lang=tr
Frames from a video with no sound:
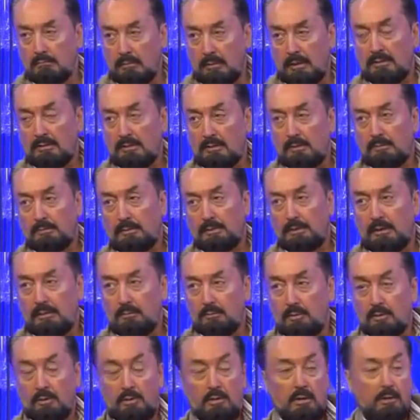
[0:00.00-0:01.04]
Kazılıp
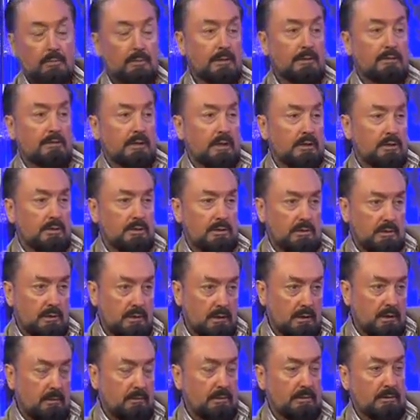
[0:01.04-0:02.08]
girilemiyor. Kapalı
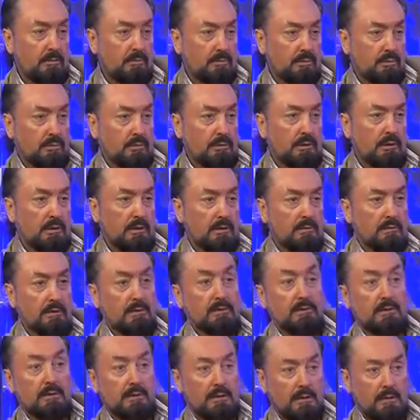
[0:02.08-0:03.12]
taşla kapatılmış odalar
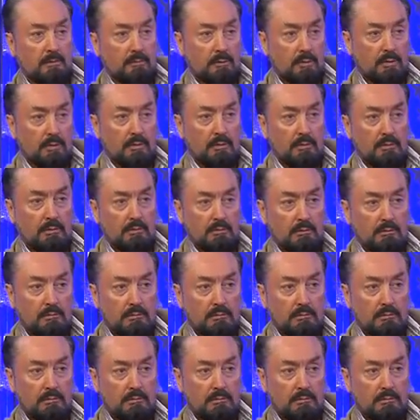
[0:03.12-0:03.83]
var girilemiyor.